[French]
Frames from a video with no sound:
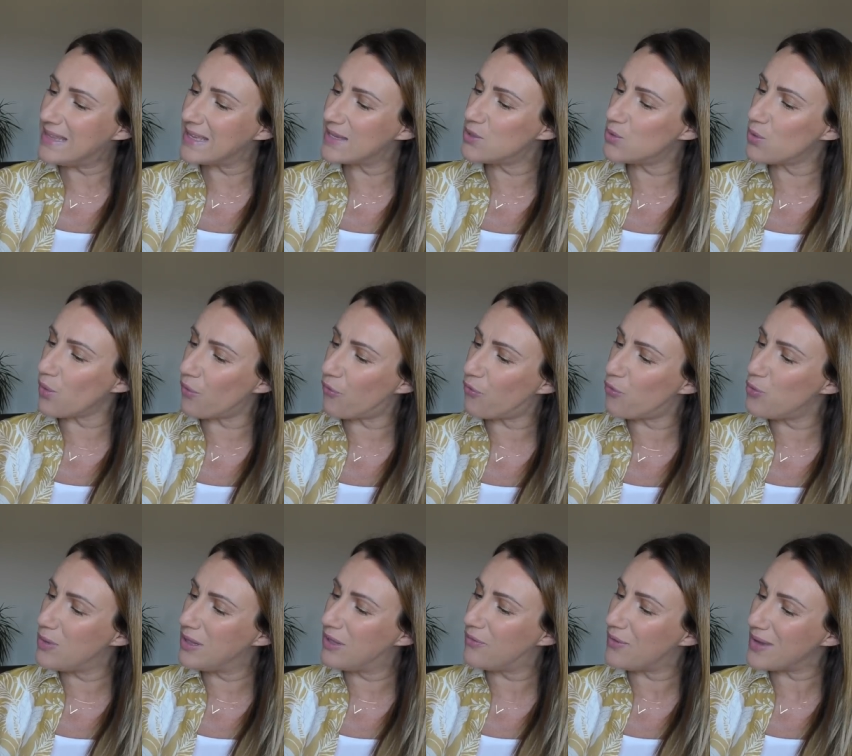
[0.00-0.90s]
texture
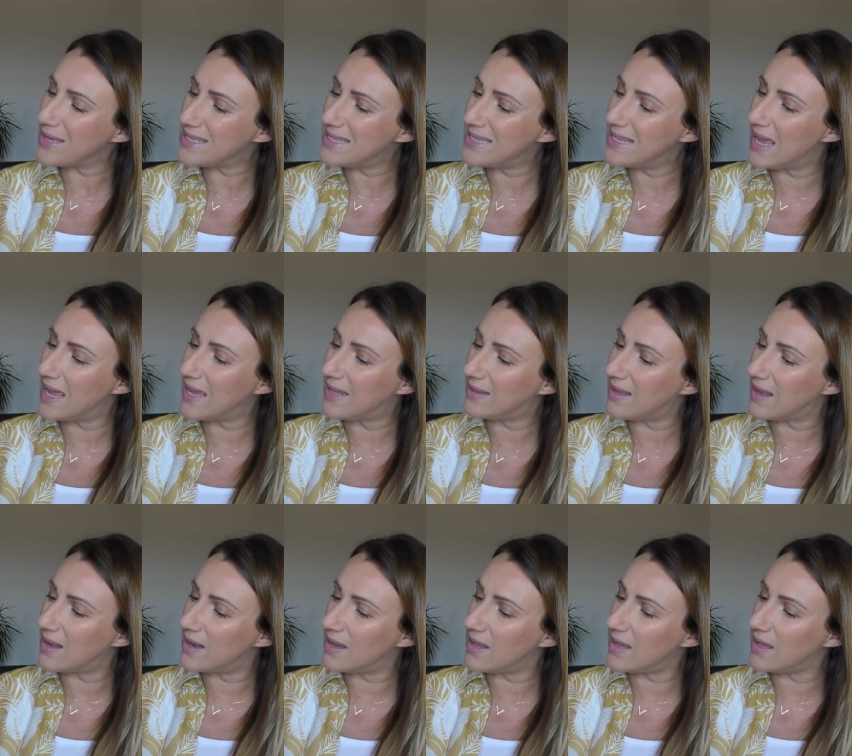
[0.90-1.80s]
fluide, facile à
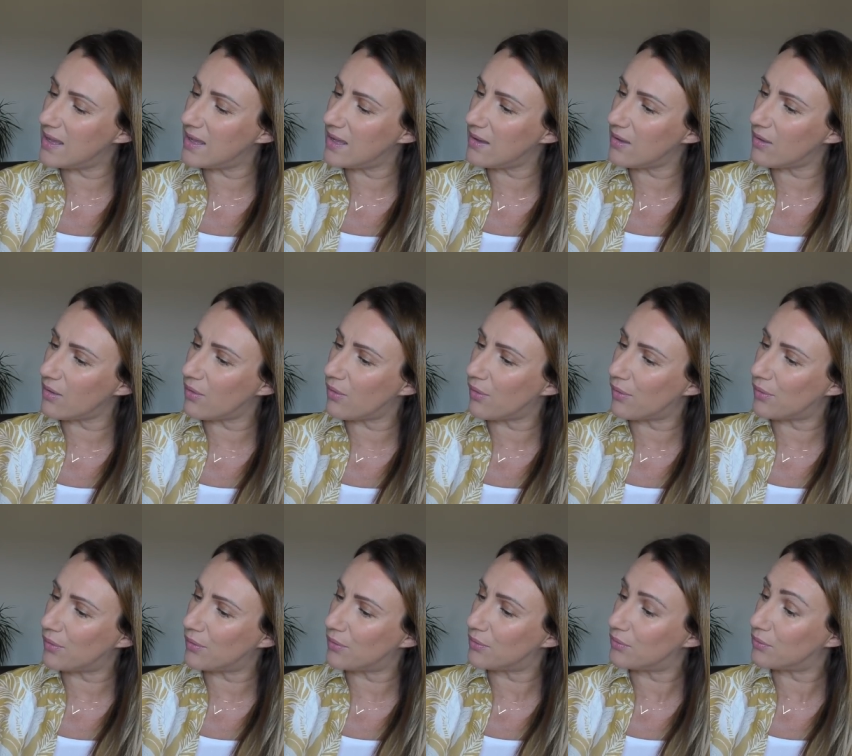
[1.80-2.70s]
étaler,
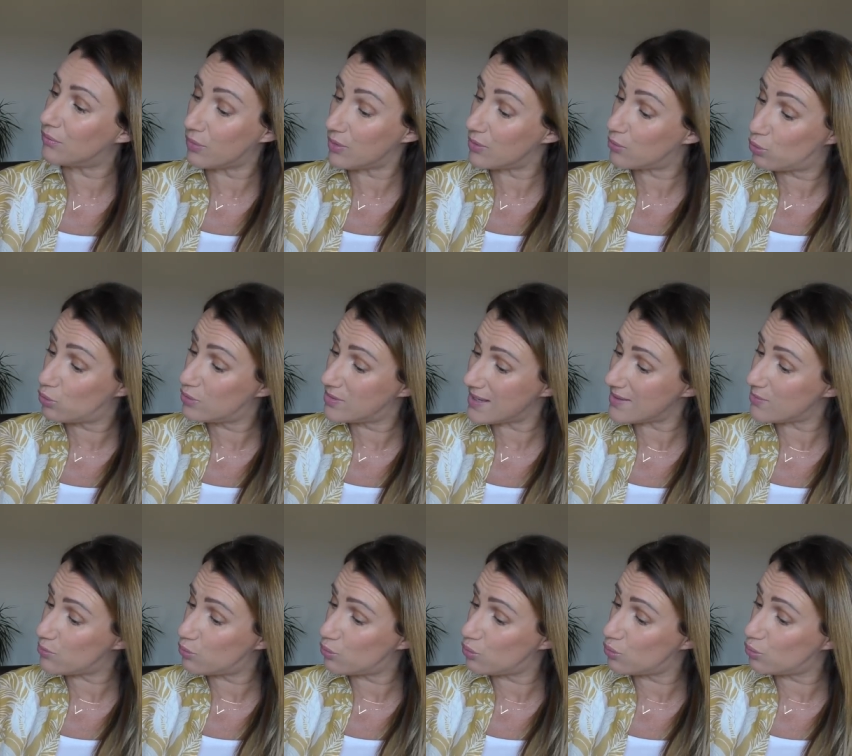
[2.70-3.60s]
euh, tout, ça,
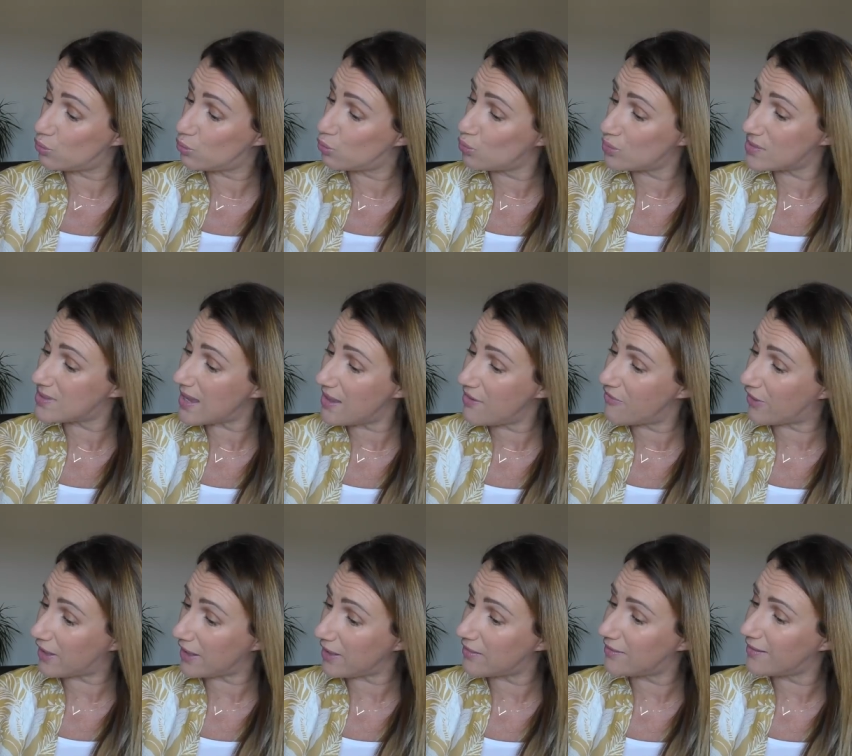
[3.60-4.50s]
tout, ça est
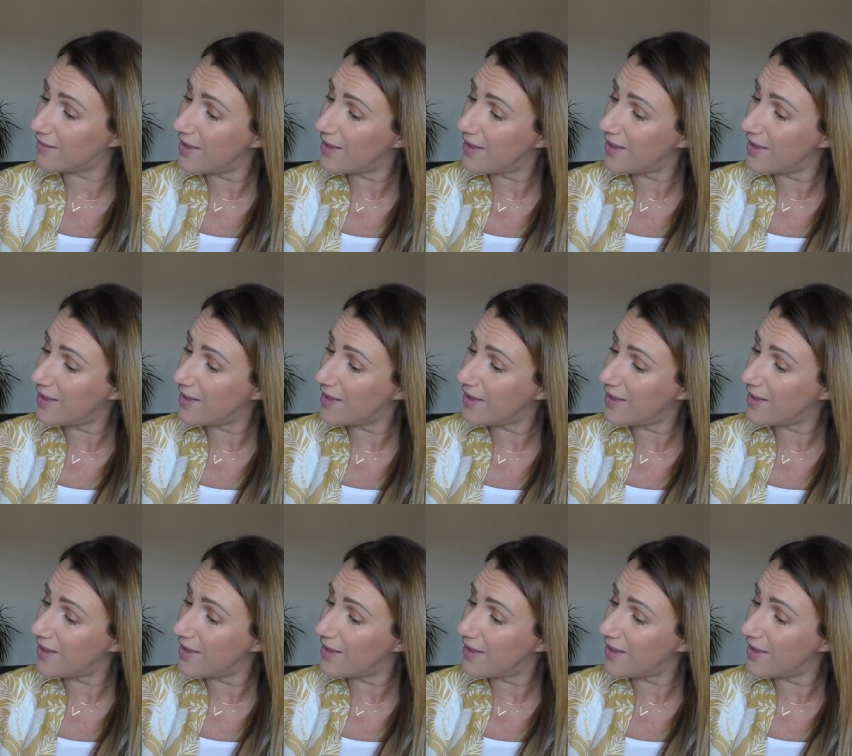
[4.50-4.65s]
vrai,